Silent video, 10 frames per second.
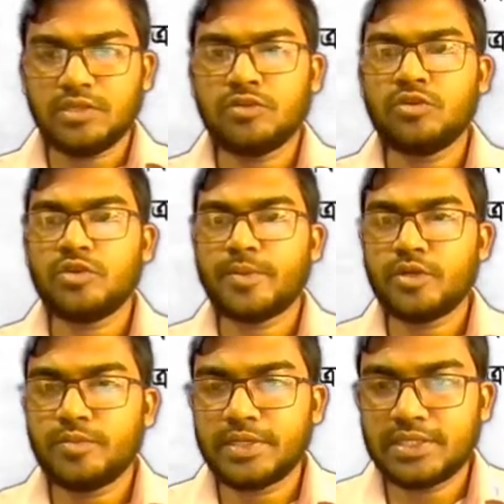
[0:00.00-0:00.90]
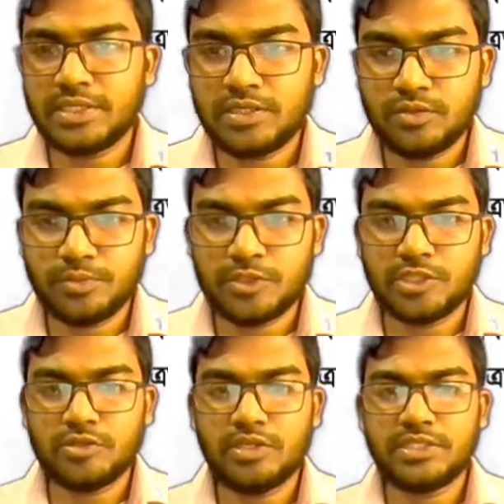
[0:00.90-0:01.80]
গণ্যমান্য ব্যক্তিরা
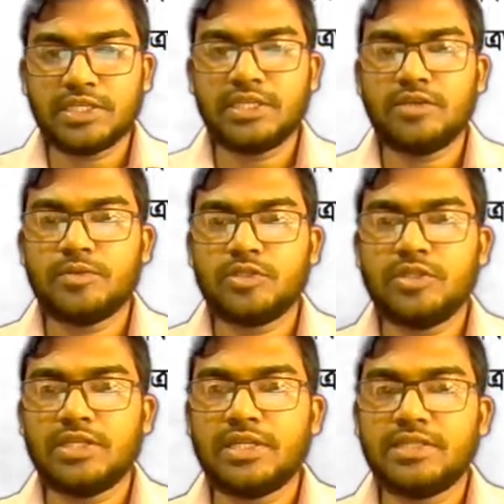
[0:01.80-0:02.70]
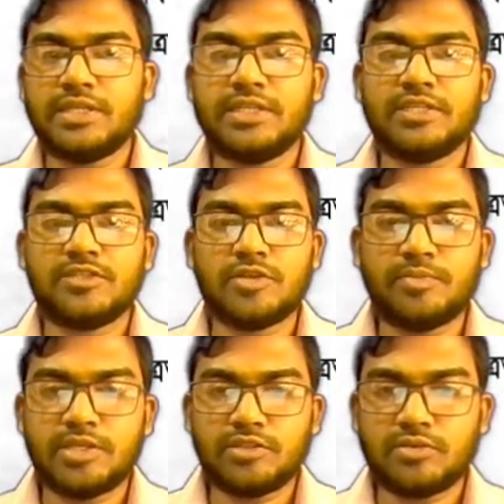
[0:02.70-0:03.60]
উপস্থিত হলে সেখানে অবশ্যই তাদের
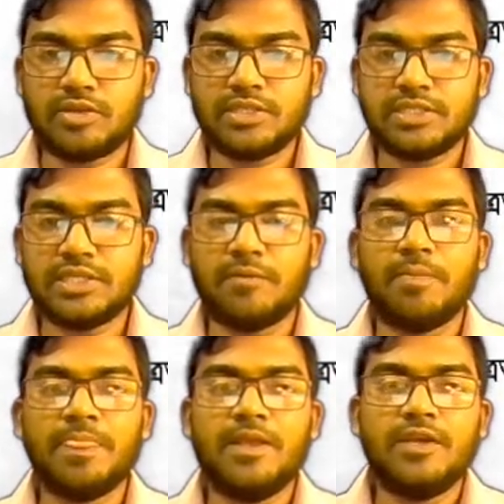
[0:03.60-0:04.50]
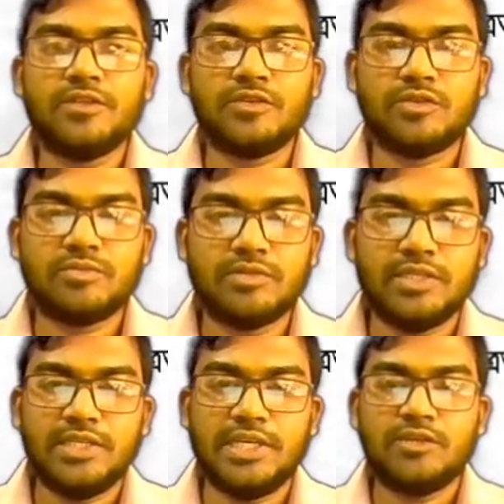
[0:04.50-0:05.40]
সম্মানিত করা হয় ঠিক না তো
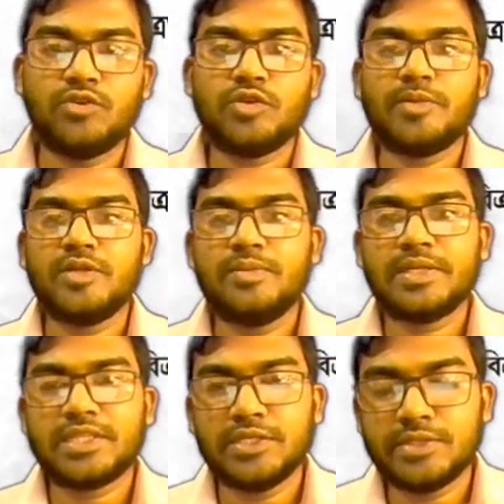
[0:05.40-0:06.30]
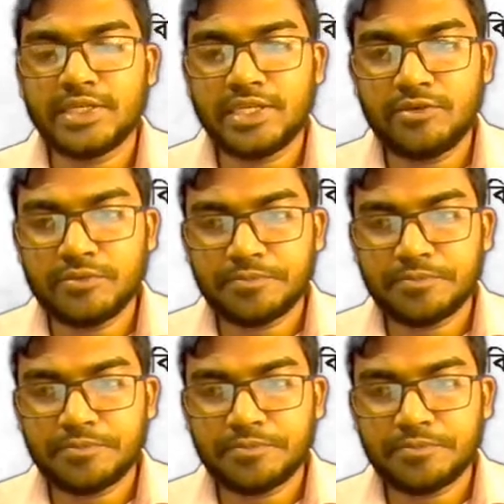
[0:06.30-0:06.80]
এই গণ্যমান্য ব্যক্তি হতে গেলে